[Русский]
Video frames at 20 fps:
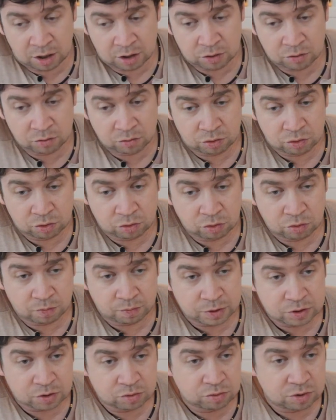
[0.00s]
ну, кто,
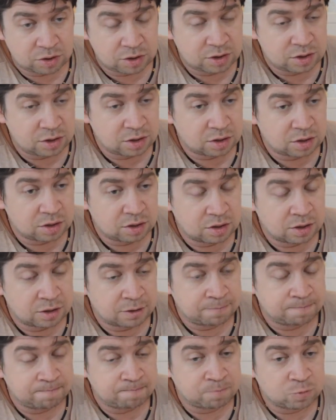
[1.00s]
по сути дела,
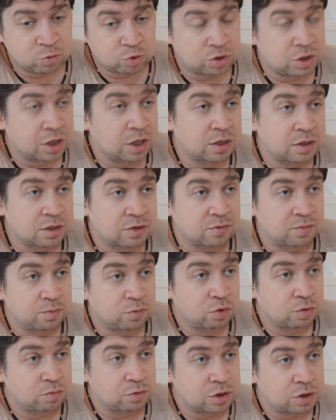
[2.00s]
нуждается в
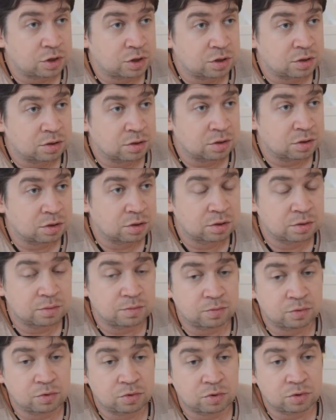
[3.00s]
помощи,
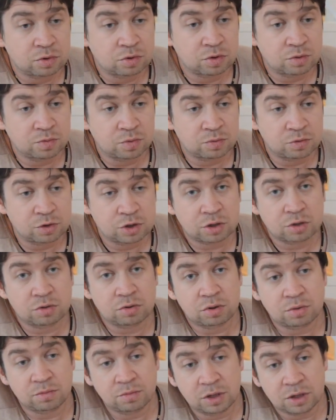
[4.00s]
по той помощи,
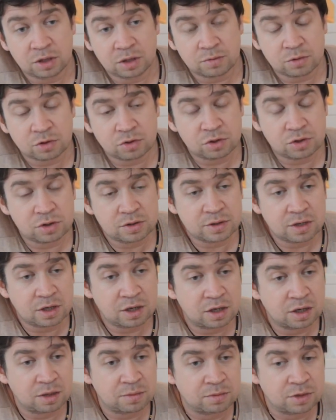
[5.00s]
которую мы там
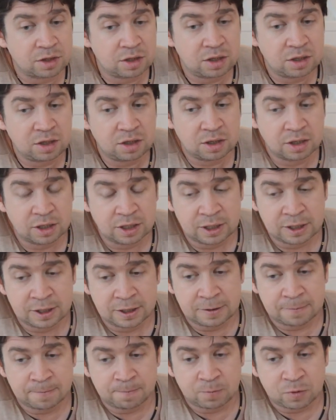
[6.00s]
осуществляем. И
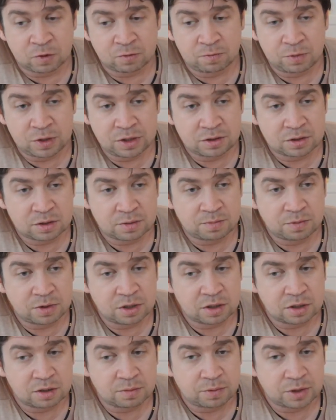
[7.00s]
в принципе,
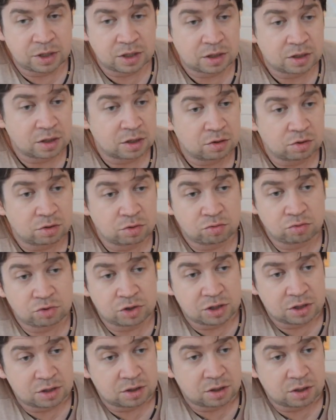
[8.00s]
это проект, который
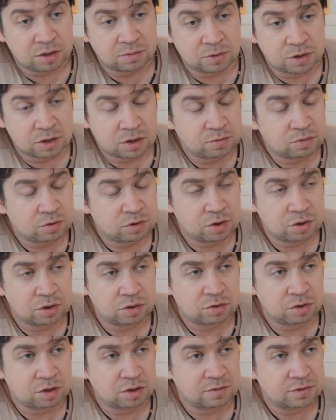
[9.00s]
уже на данный момент работает не
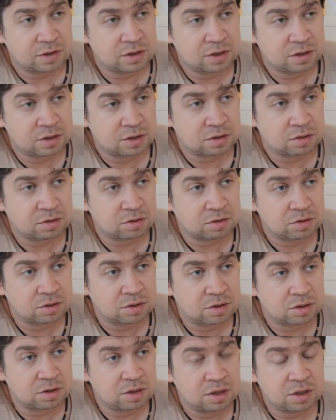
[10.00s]
только в Одессе. То
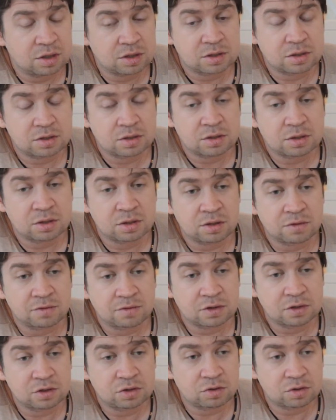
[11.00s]
есть есть э,
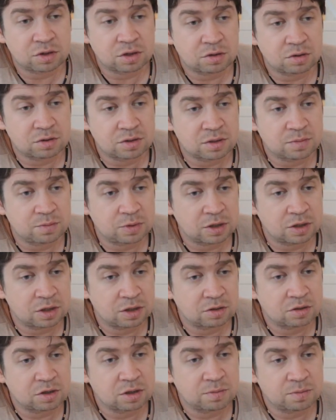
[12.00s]
волонтеры, которые
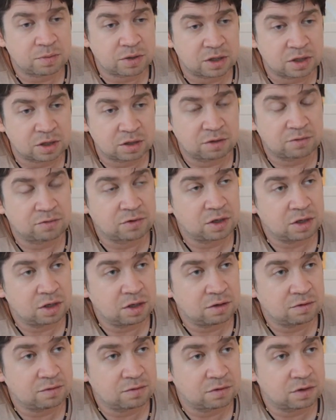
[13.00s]
заполняют этот проект и в
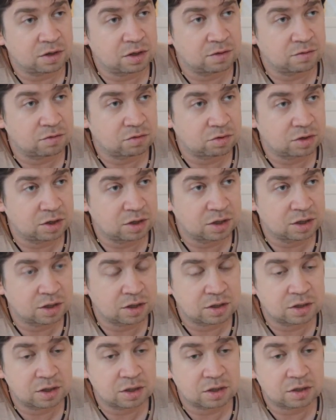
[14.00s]
Киеве, и в других
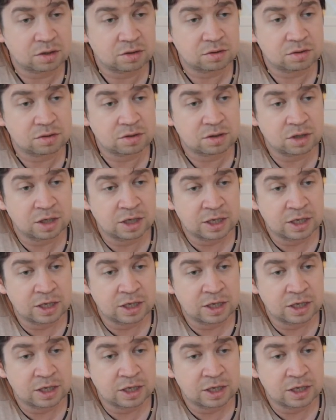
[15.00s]
городах. То есть